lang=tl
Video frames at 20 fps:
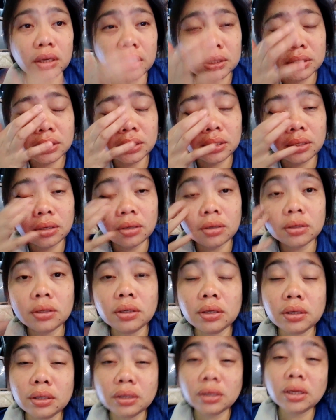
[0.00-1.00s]
Kasi nag,
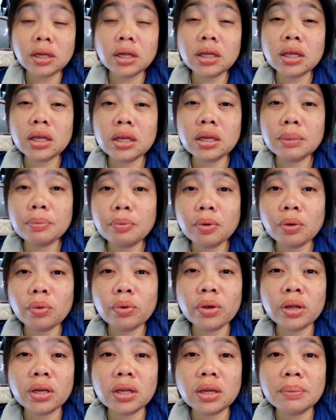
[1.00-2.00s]
nanaginip
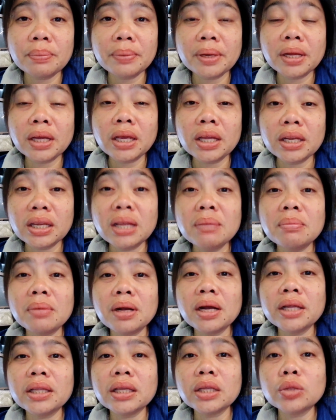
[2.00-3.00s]
ako hindi, ng hindi
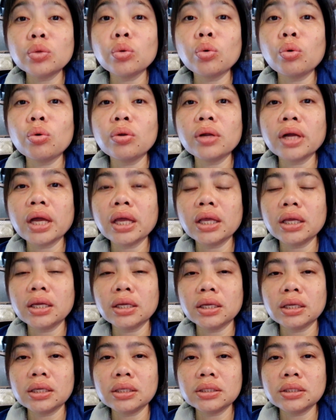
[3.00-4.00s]
maganda tungkol kay
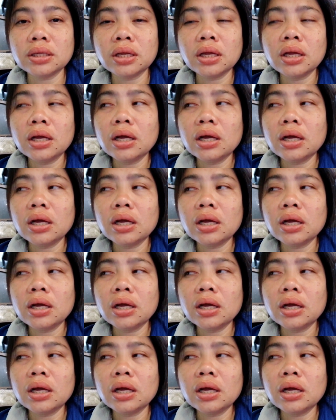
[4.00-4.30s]
Chris.